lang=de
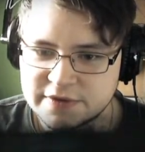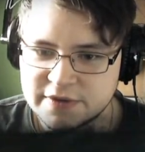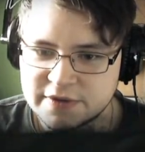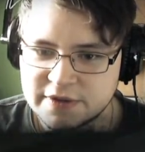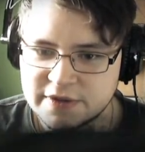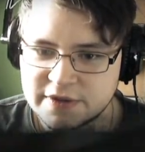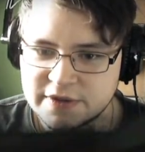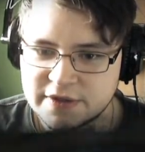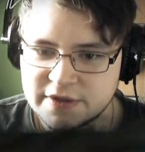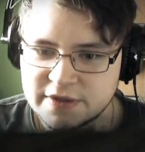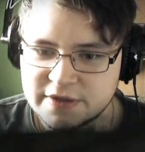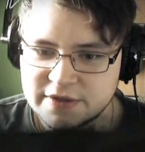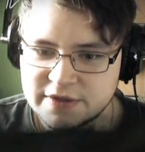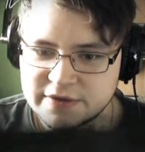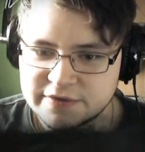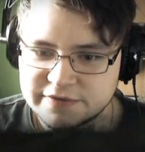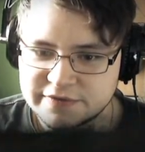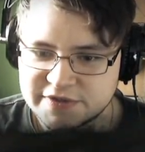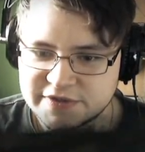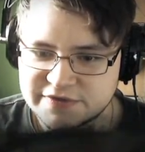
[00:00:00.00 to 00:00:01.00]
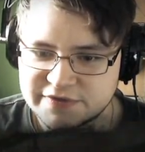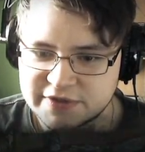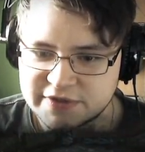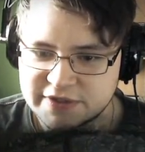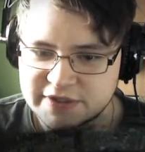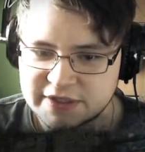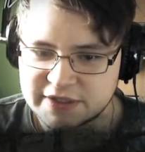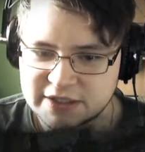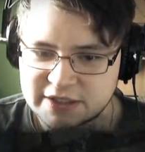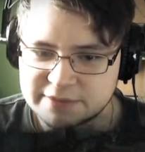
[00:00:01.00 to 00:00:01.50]
weg. Was für
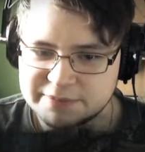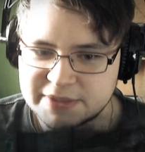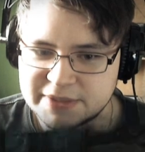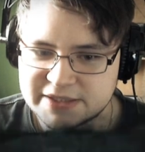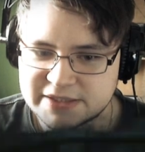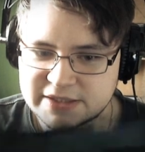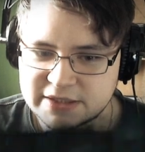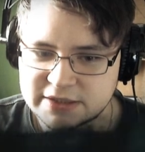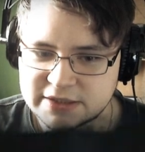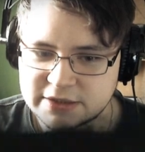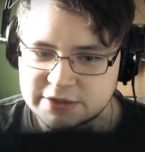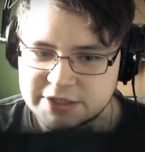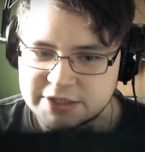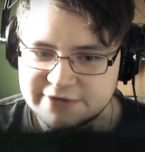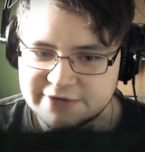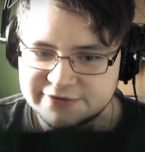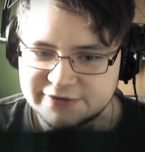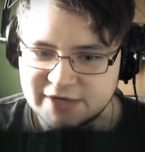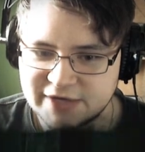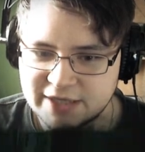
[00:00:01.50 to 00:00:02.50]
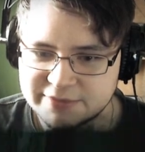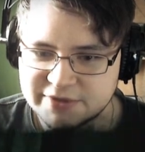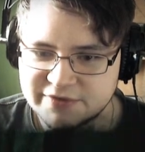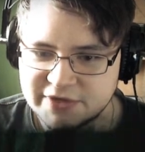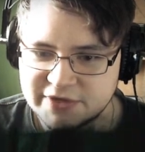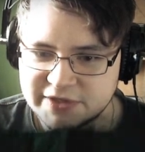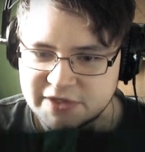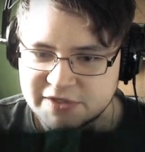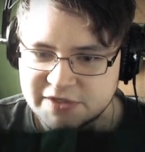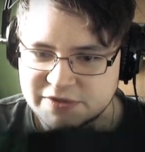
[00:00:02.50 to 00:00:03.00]
kranke Bastard. Okay, Flammen, die
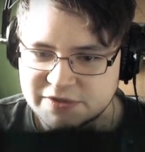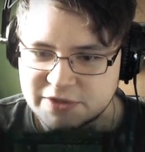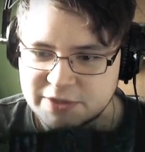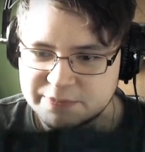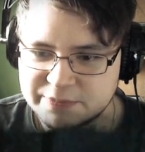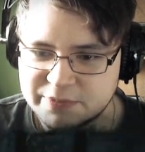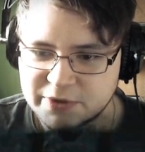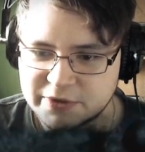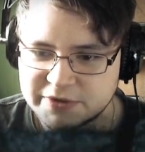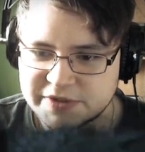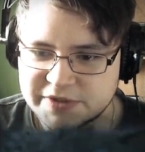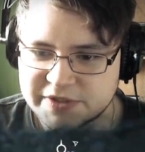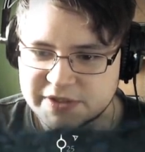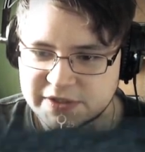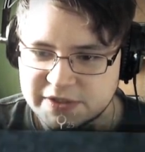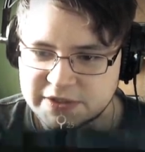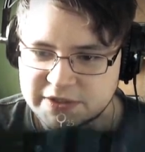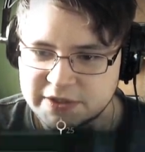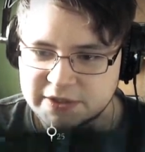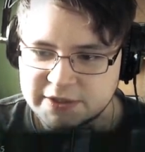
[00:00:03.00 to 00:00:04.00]
werden also gebrotzelt.